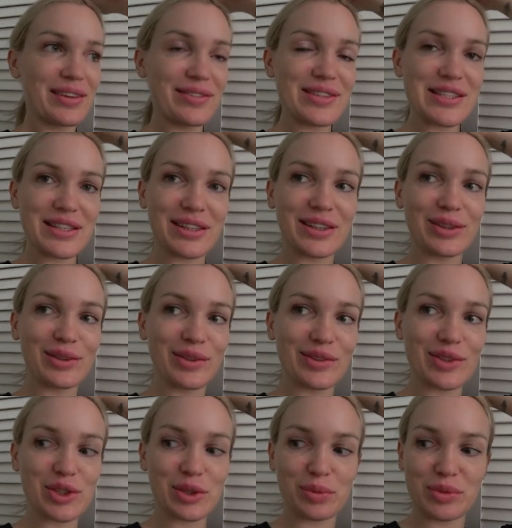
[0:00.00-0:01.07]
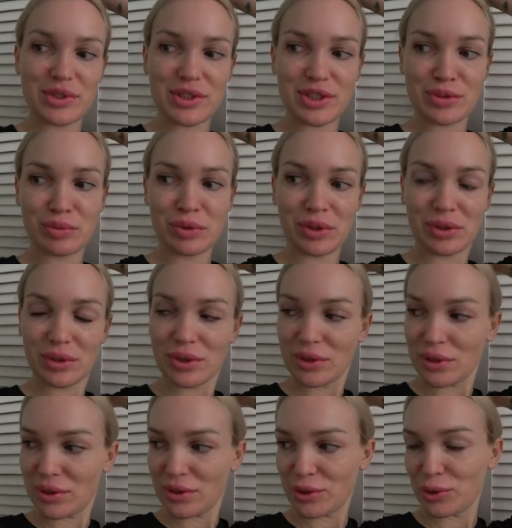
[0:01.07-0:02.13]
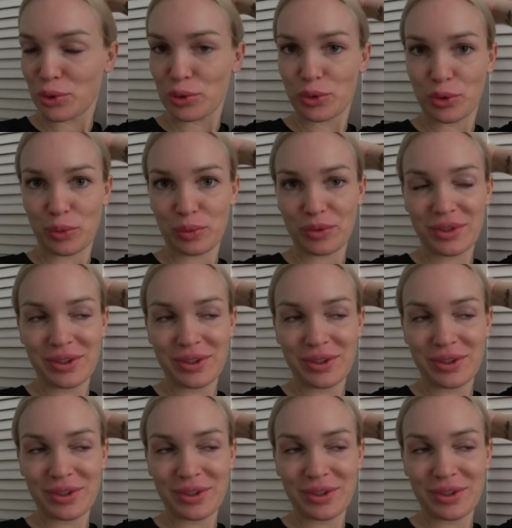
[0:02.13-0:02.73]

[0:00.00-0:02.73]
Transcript: Не все готовы, чтобы здесь был а, дурдом